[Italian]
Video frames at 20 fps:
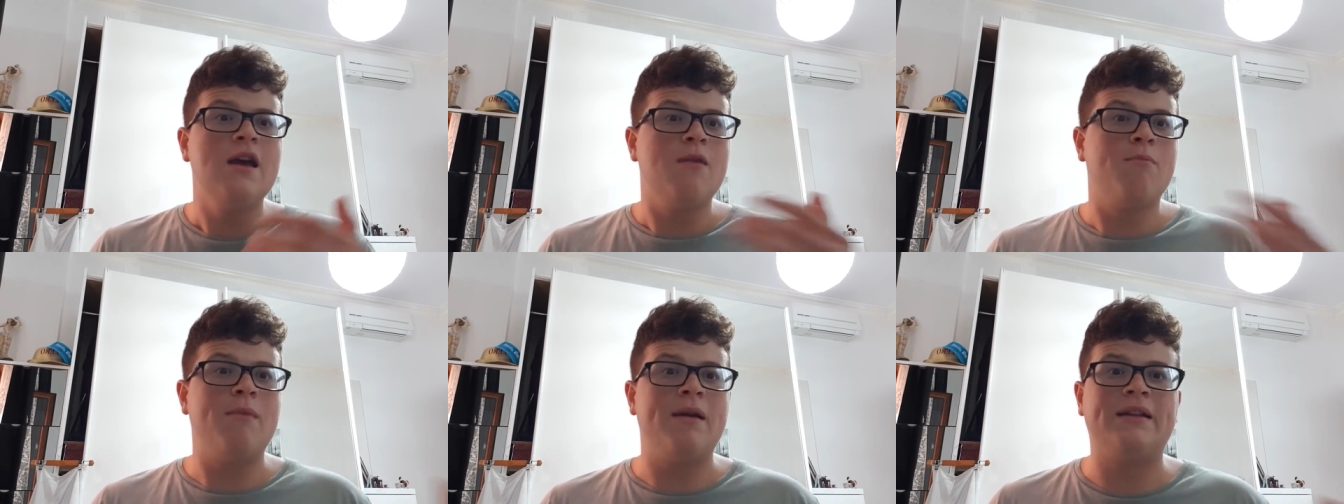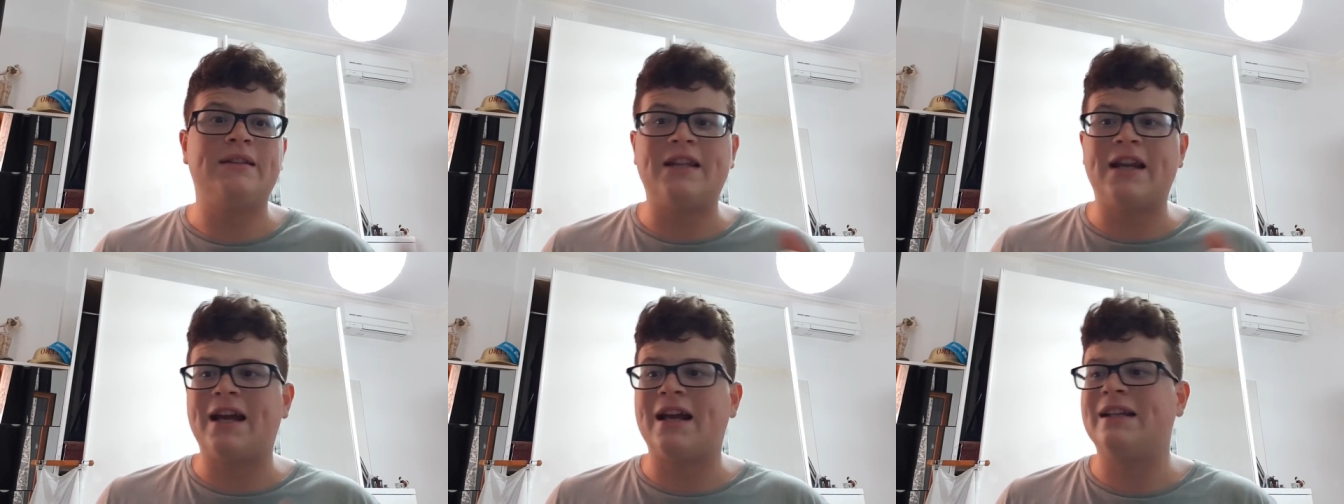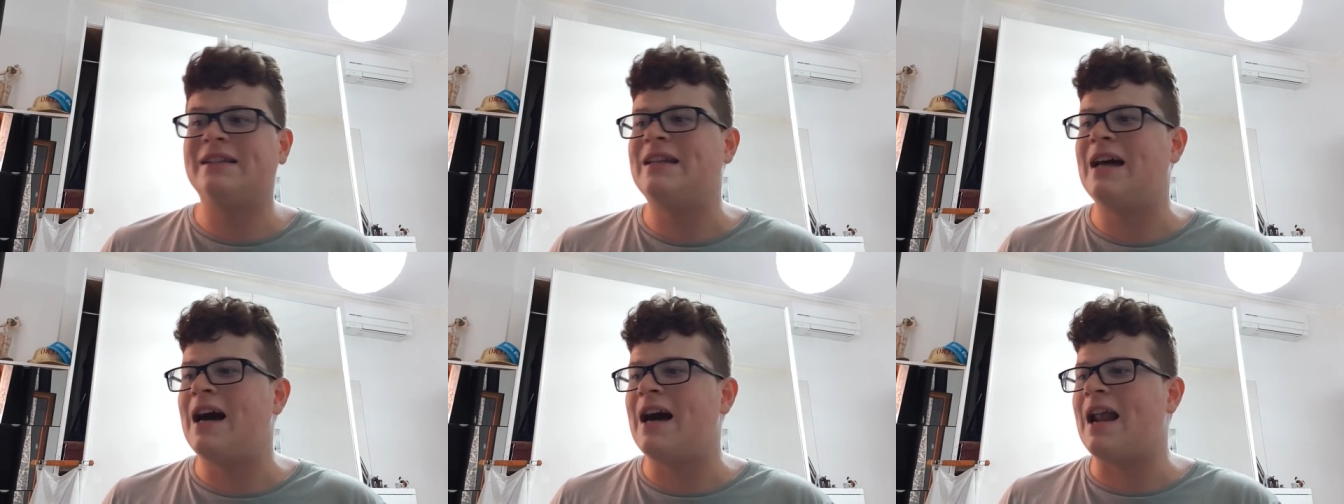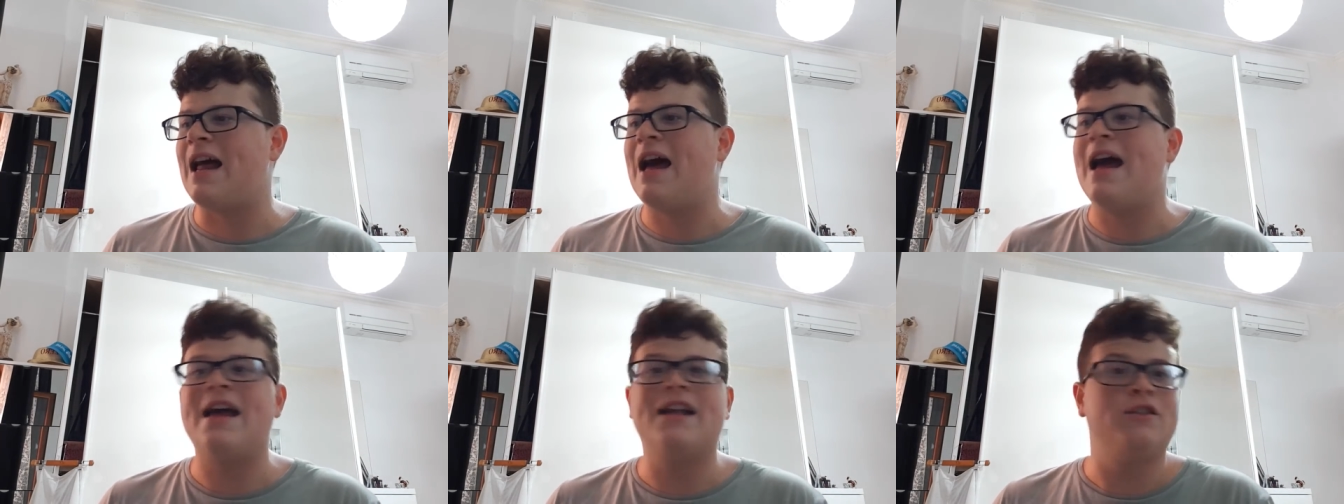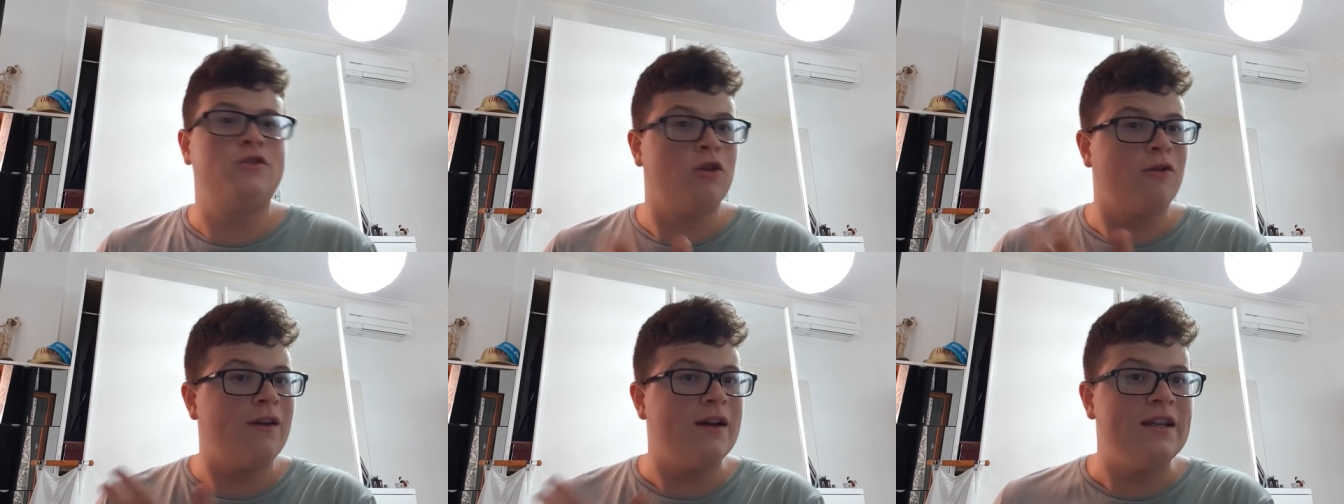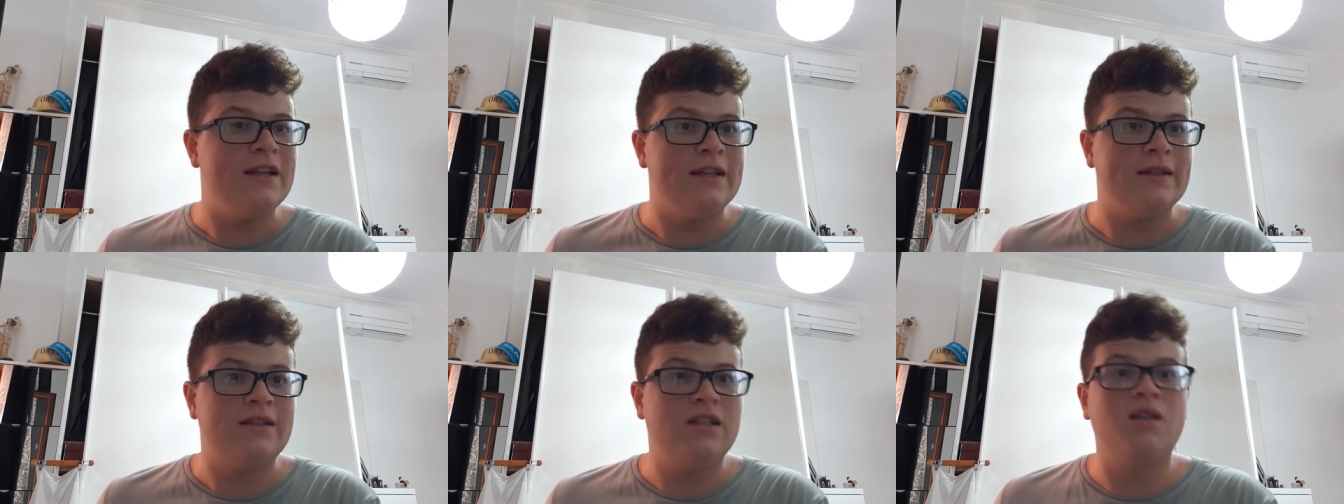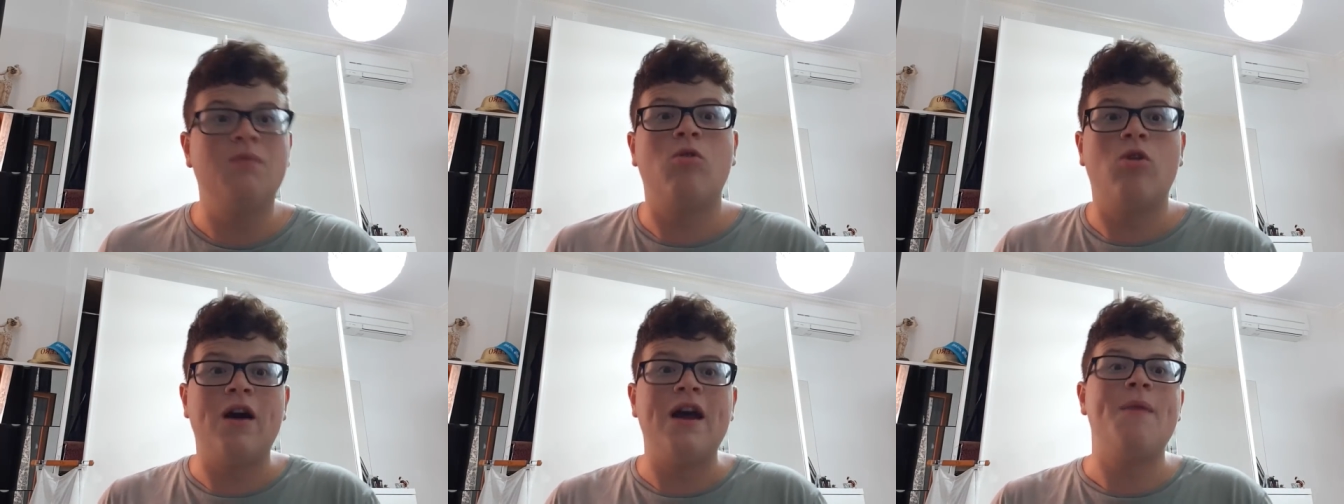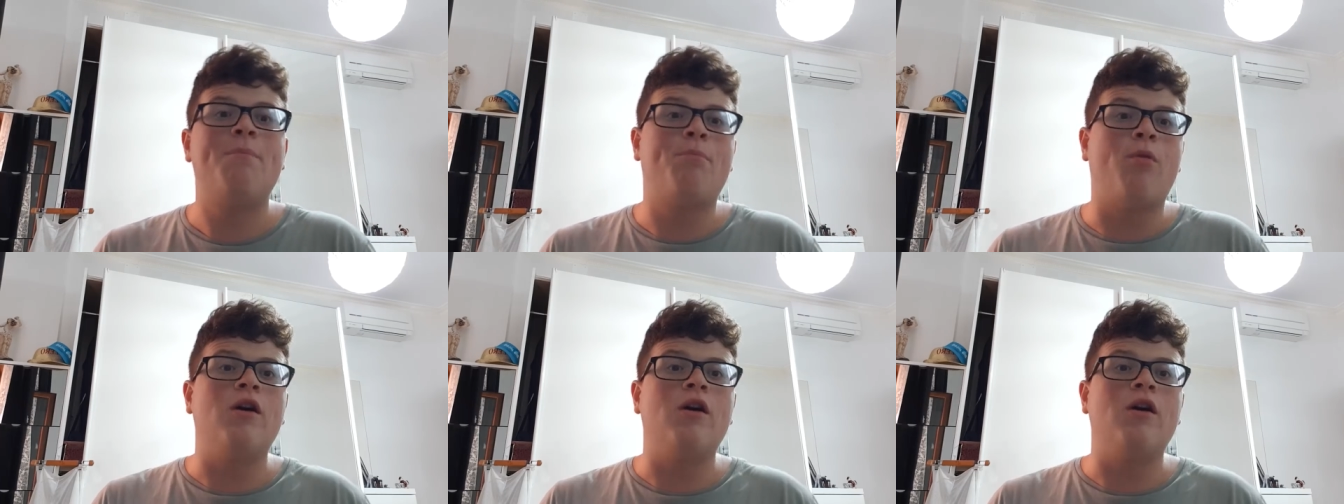mentre Caldara è giovanissimo e